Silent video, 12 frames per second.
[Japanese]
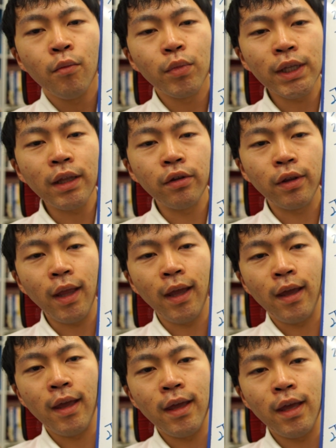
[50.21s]
まあ、なの
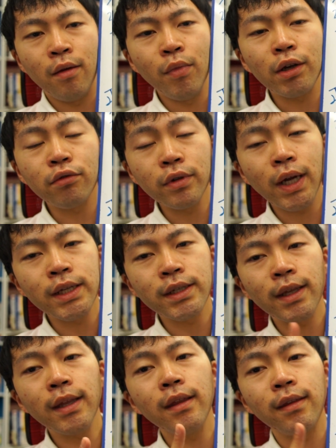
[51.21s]
で、えーまあ、この会
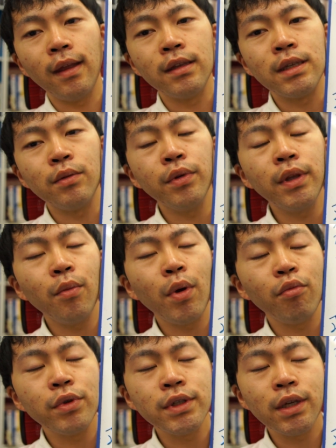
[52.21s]
社さんですね、自分で
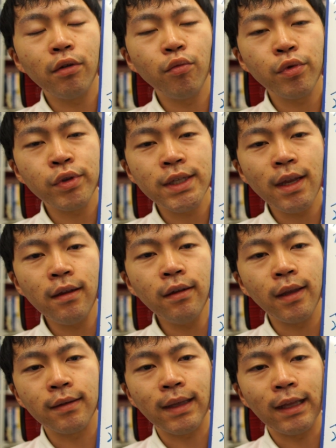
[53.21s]
パブリッシングもしてい
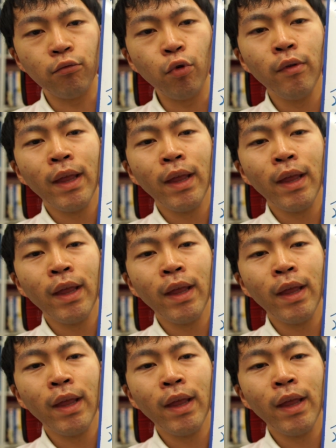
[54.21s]
るんですけれども、